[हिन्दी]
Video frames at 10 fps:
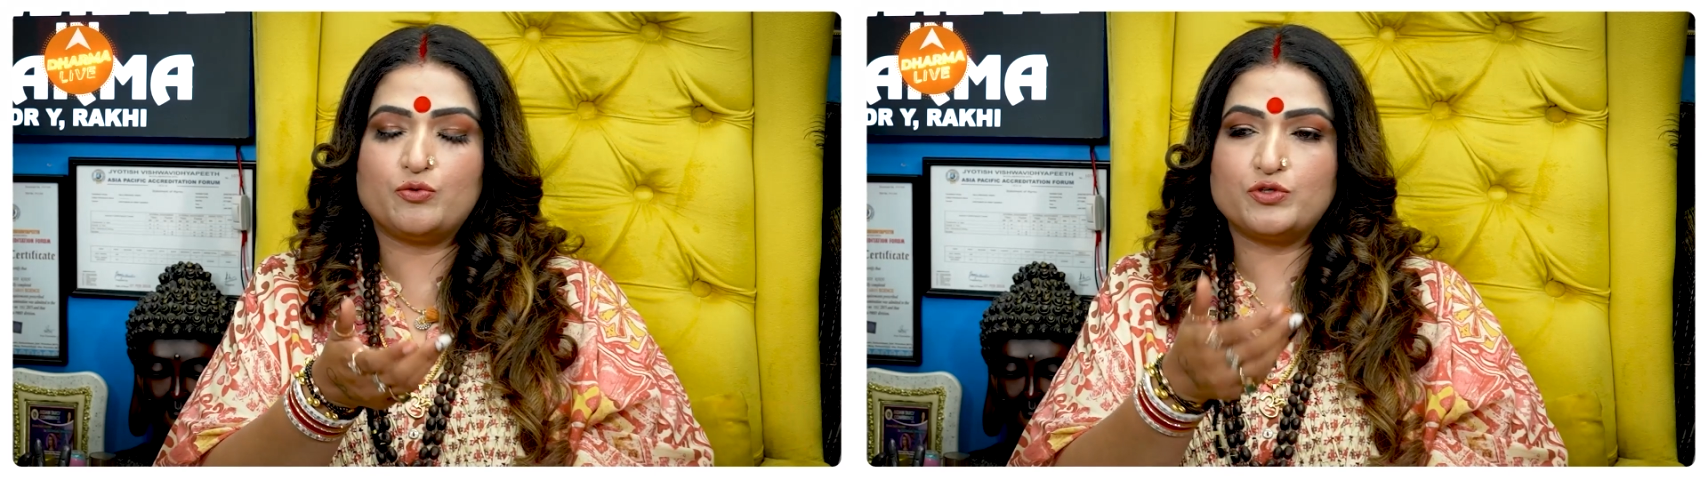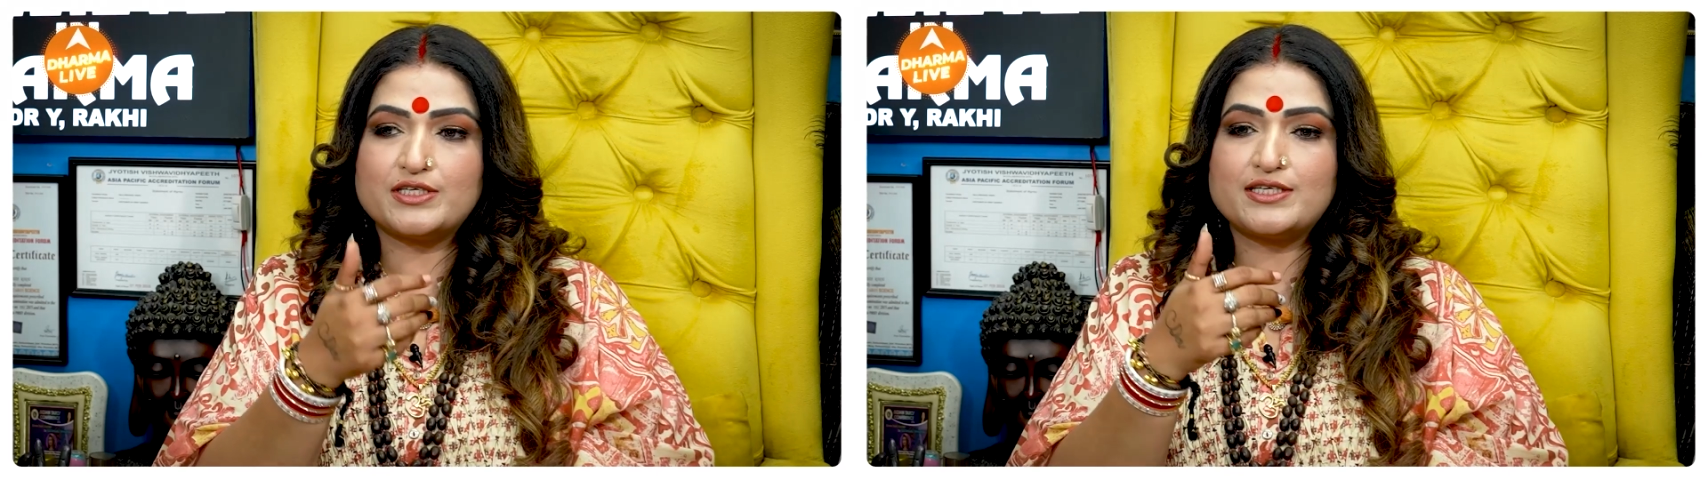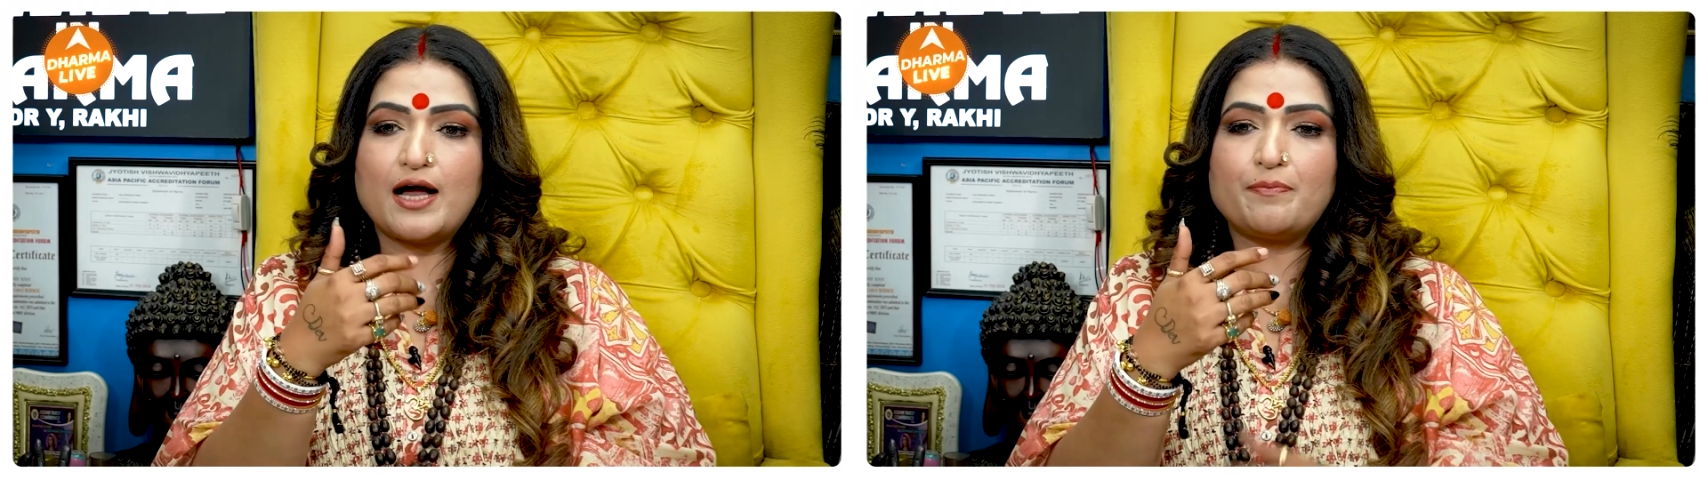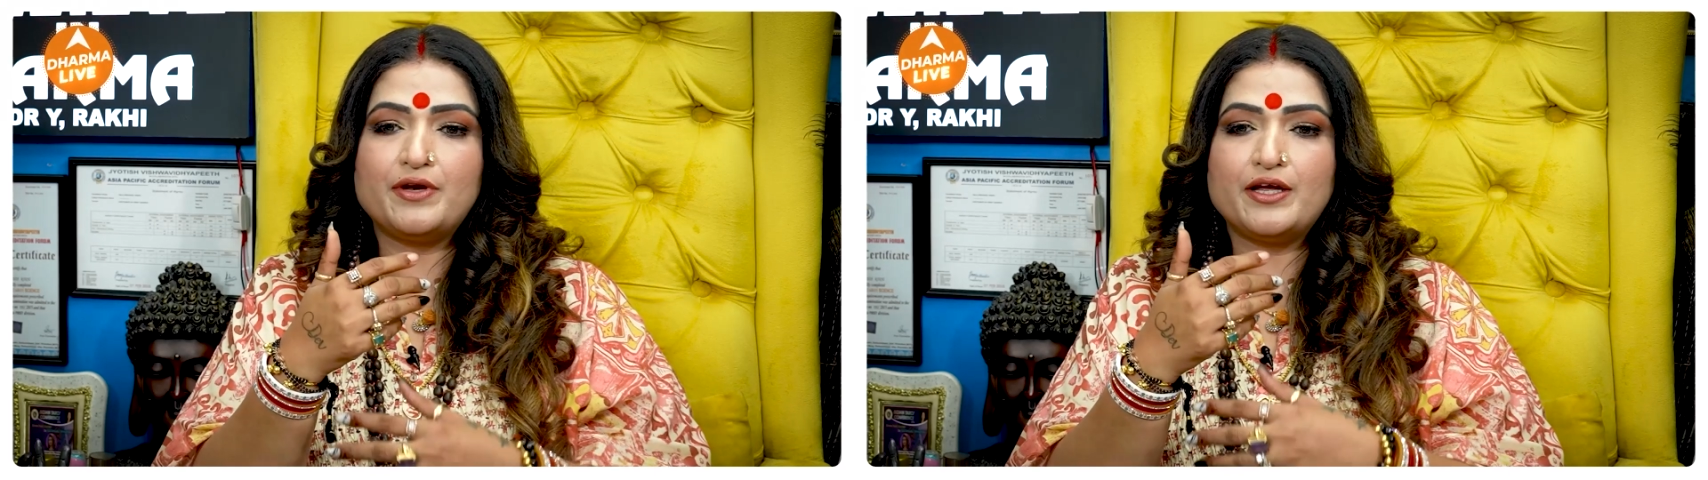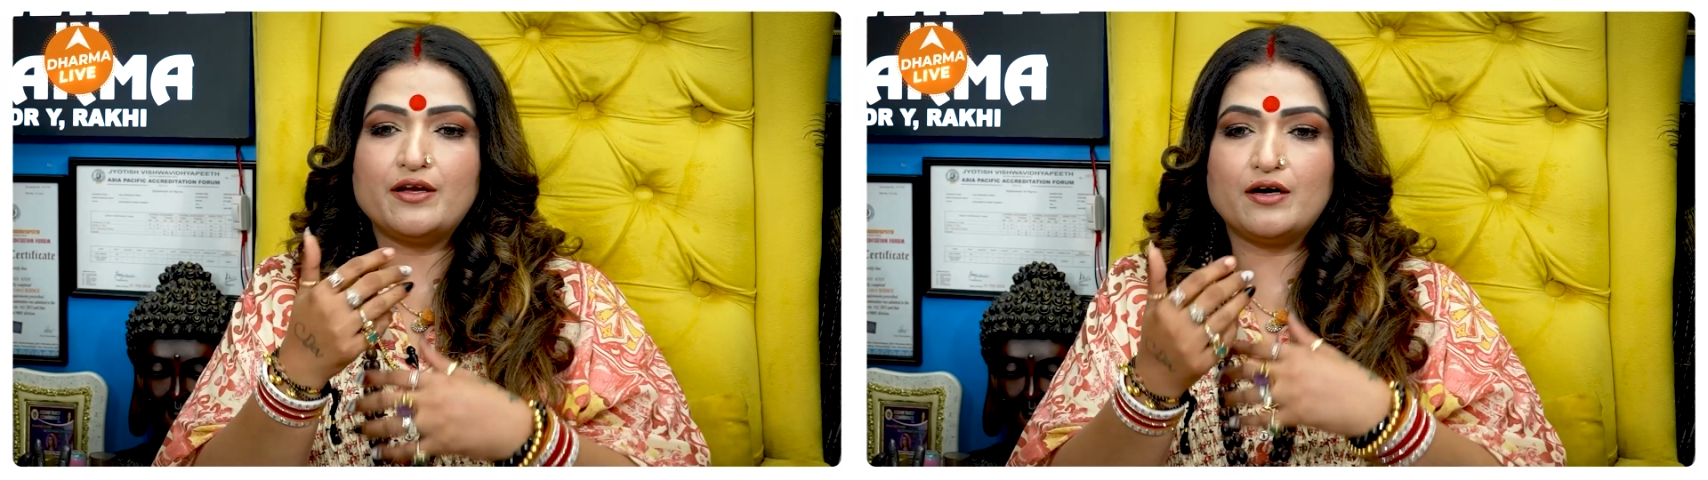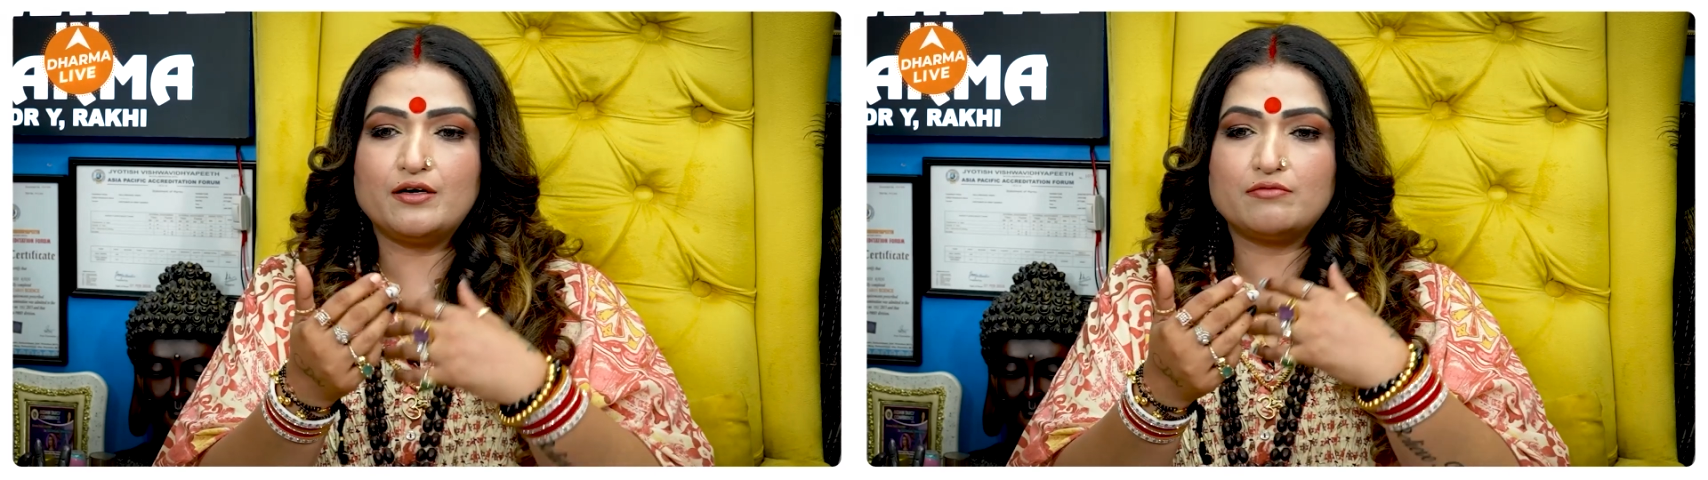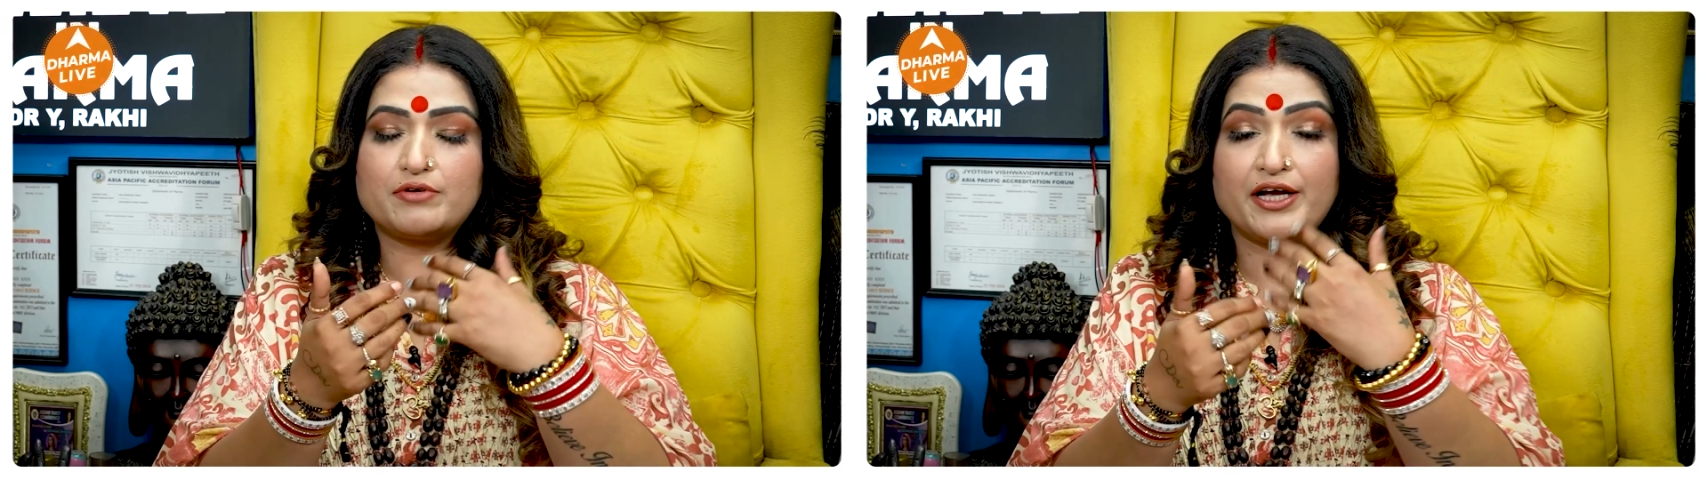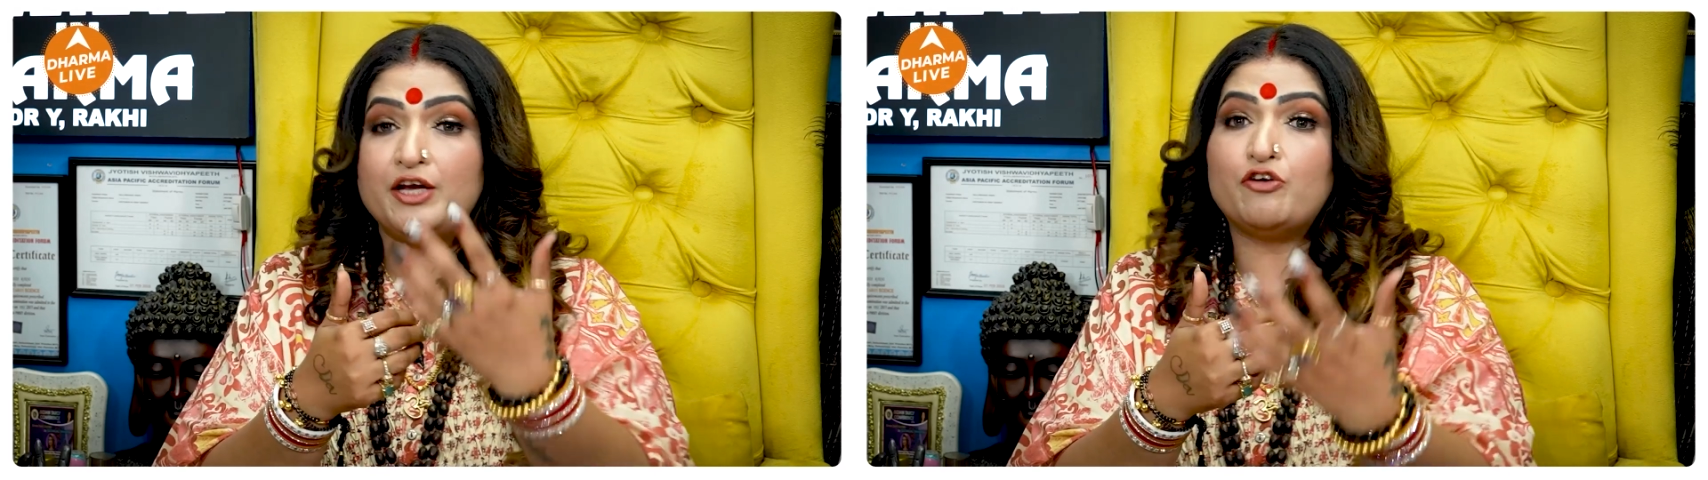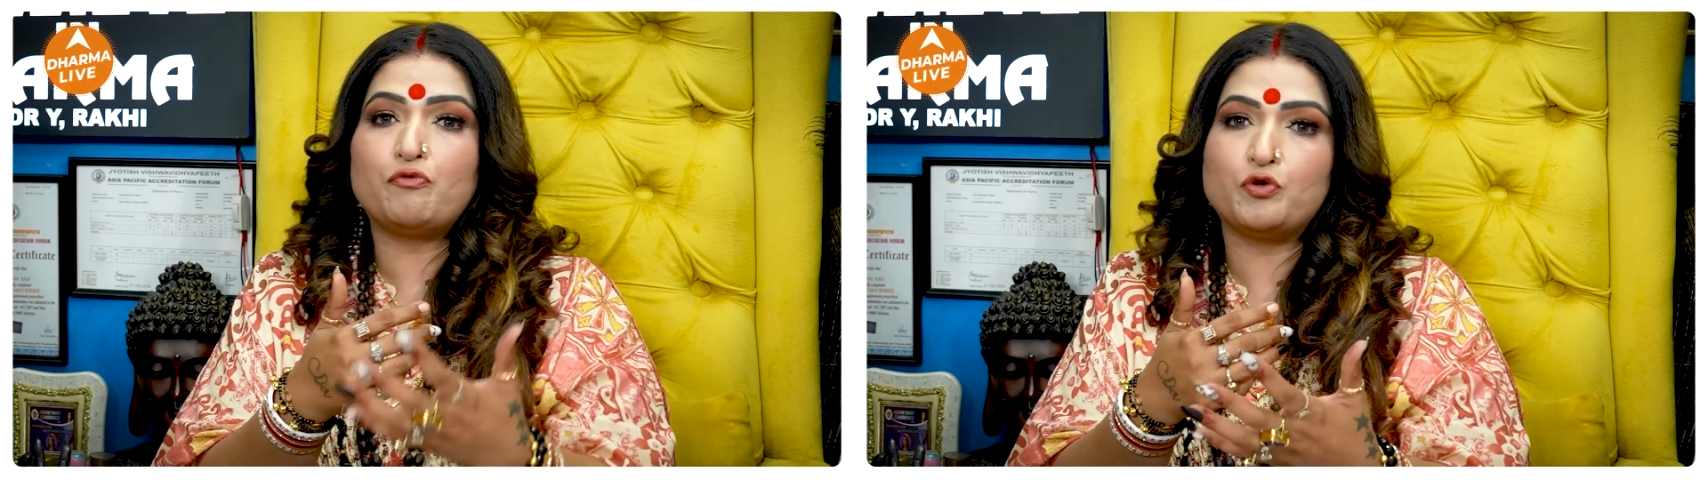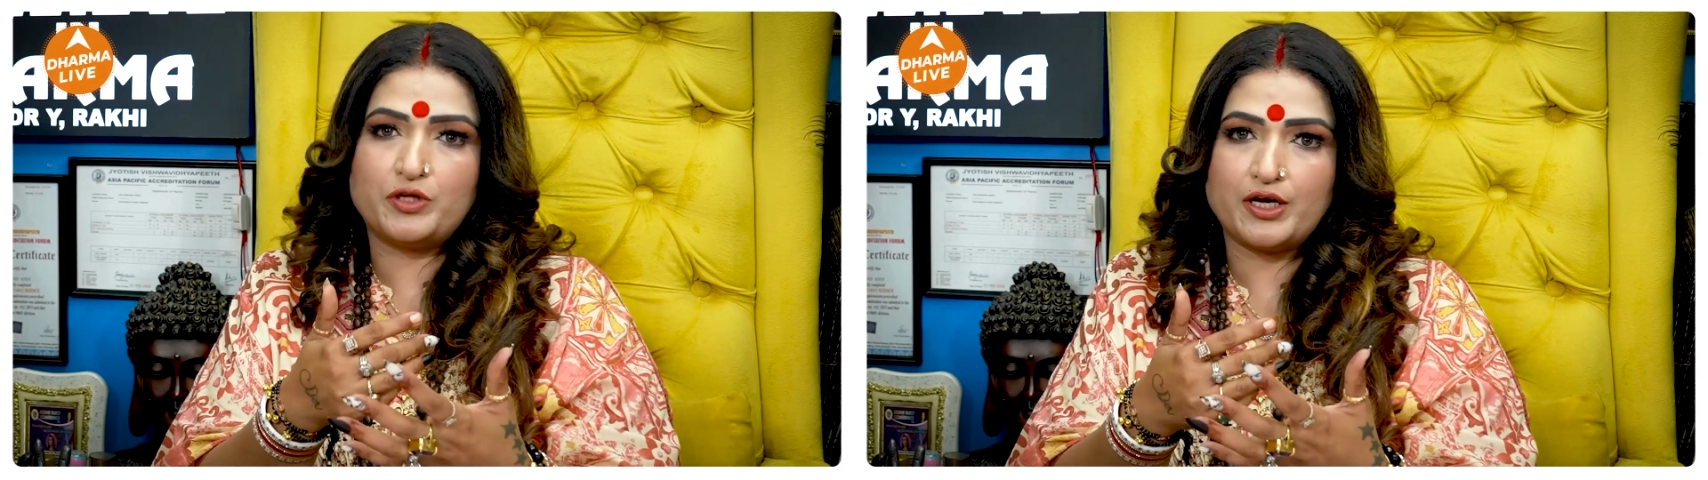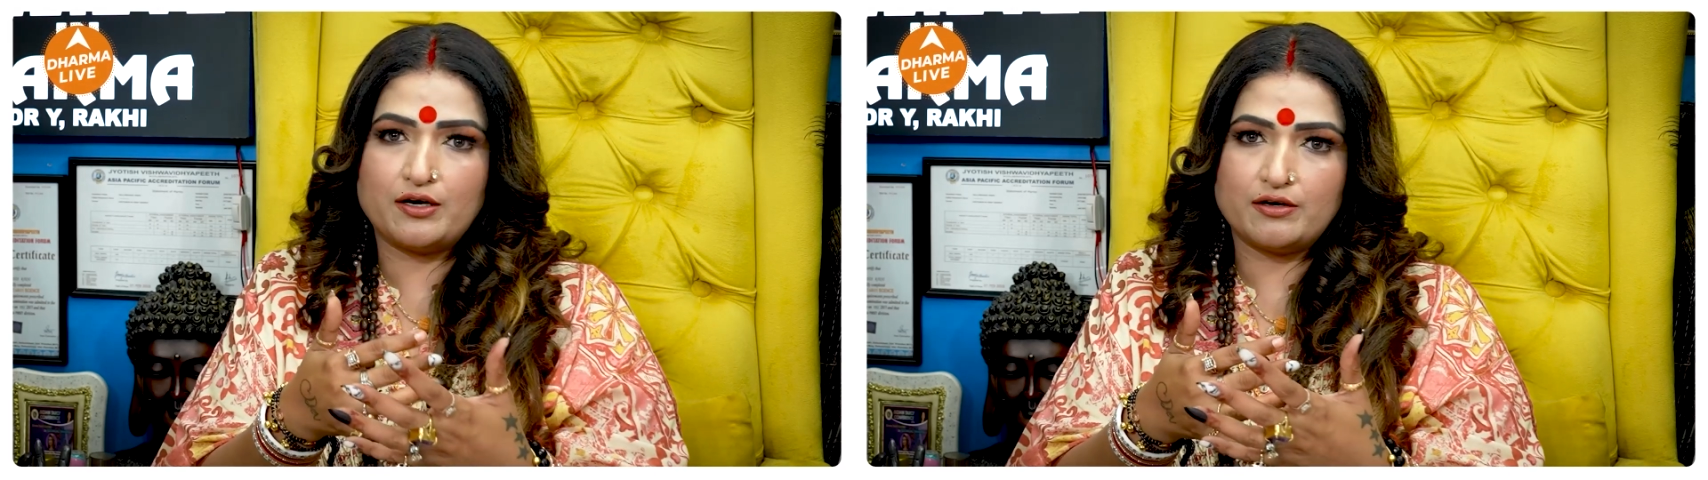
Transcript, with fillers: हो जैसे आपने आ, कहीं इंटरव्यू दिया